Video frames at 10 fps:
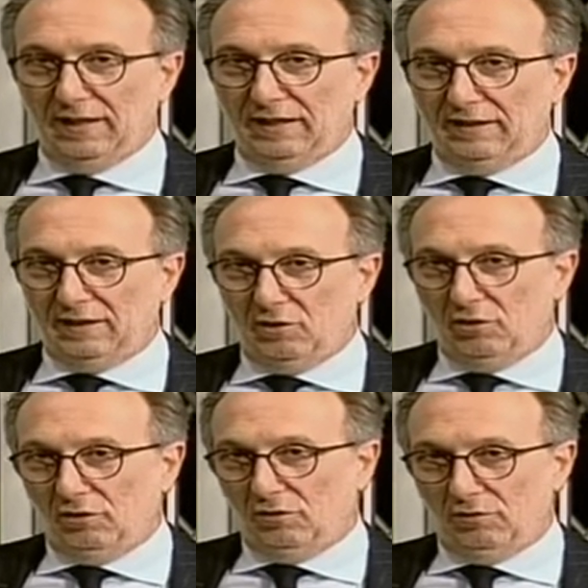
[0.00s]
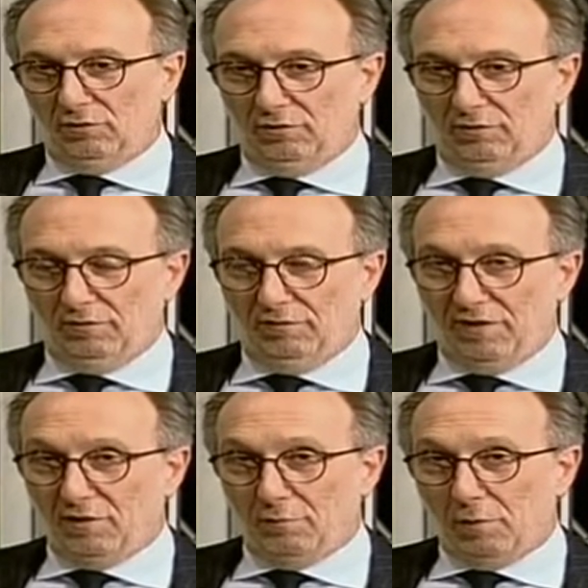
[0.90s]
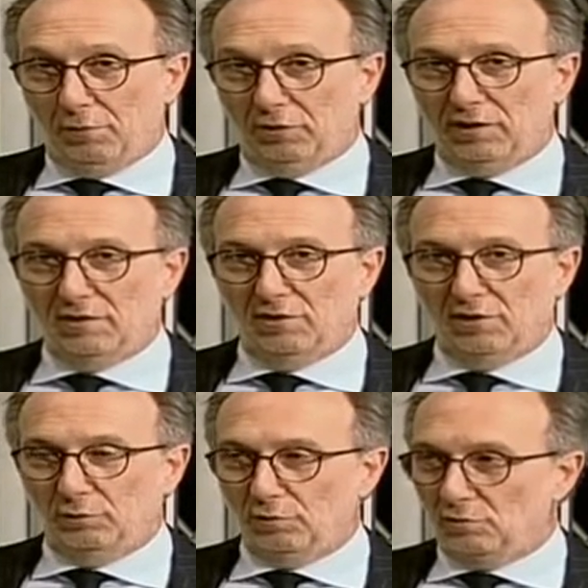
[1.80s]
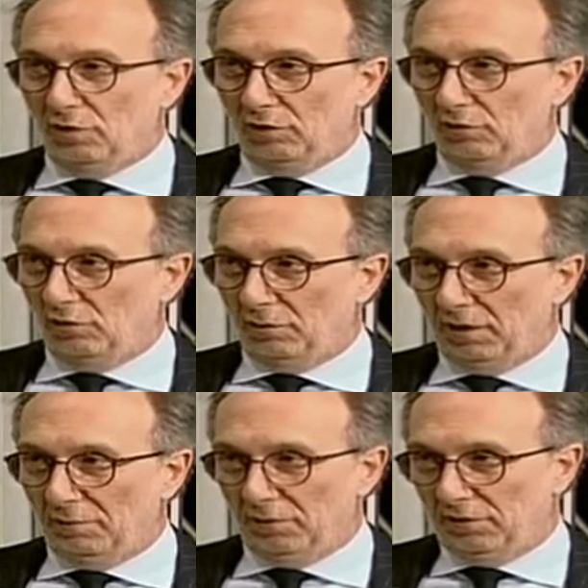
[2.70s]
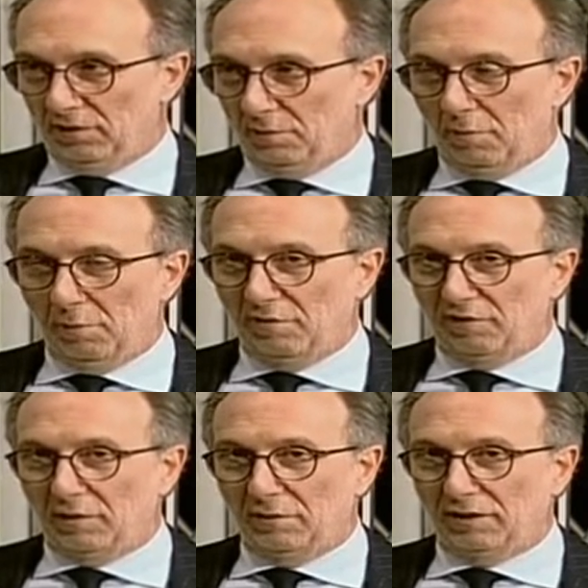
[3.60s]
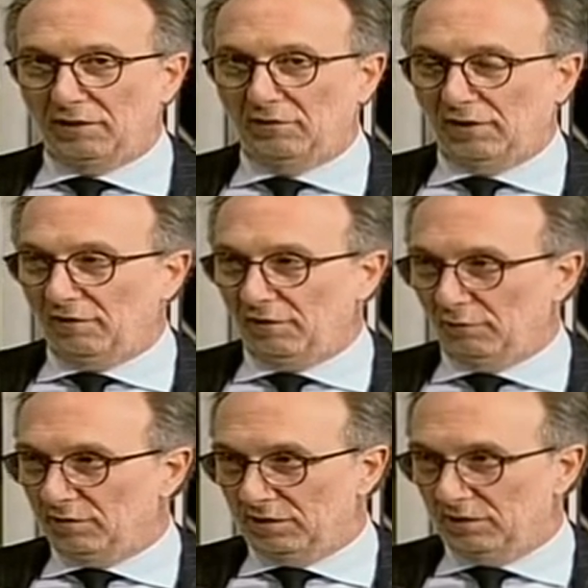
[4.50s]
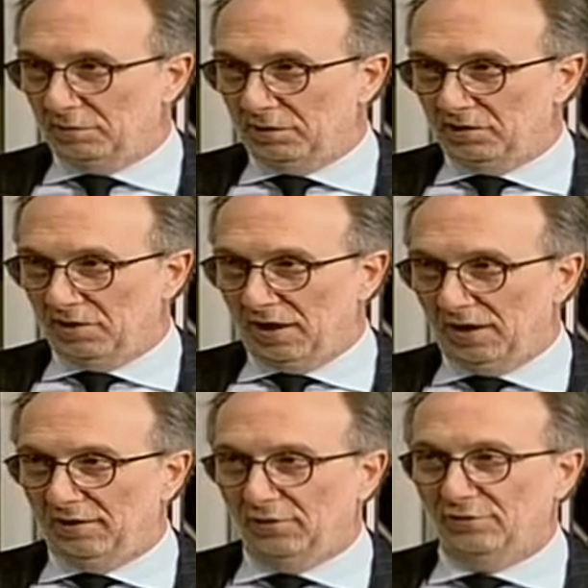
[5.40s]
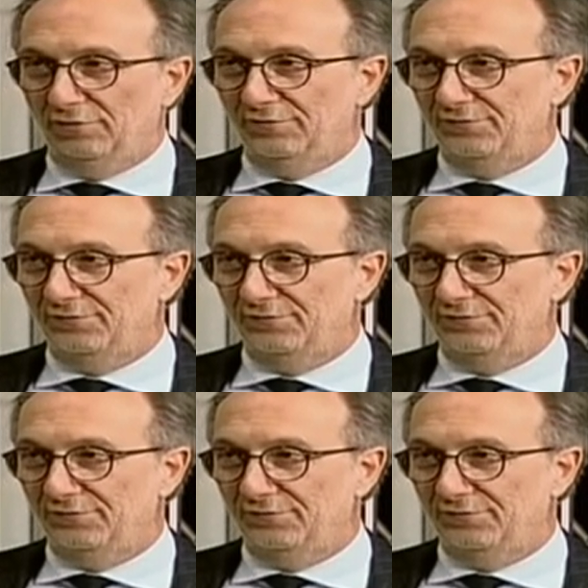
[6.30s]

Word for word: dico fai un po' più attenzione ai tuoi suggeritori perché poi sappiamo perfettamente da dove arrivano questi tipi di segnali, no?